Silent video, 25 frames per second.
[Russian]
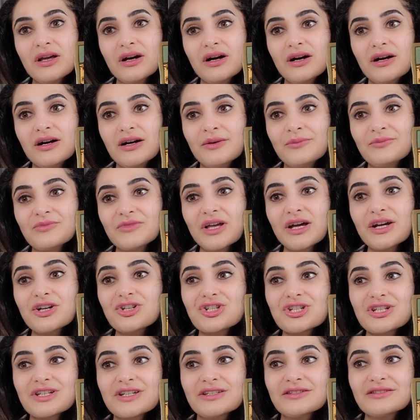
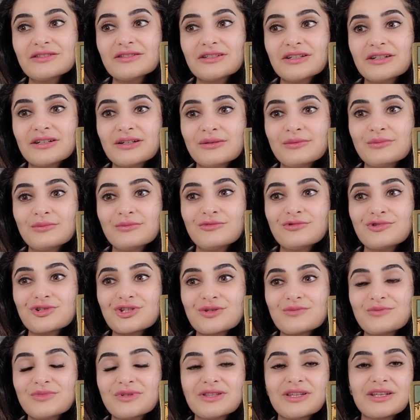Также это,
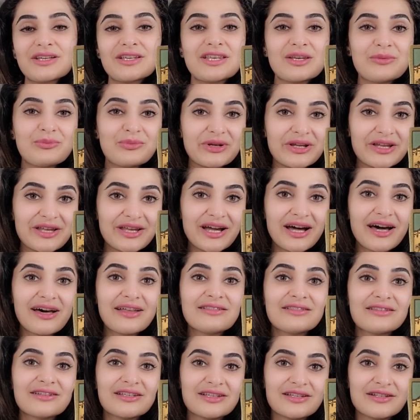может быть, такие
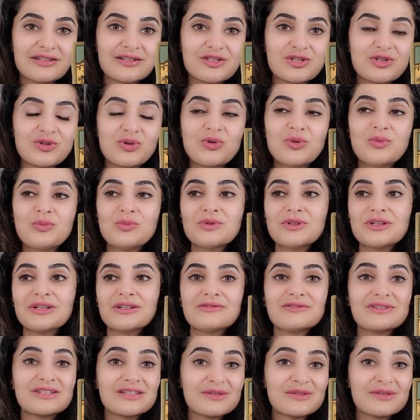приятные, теплые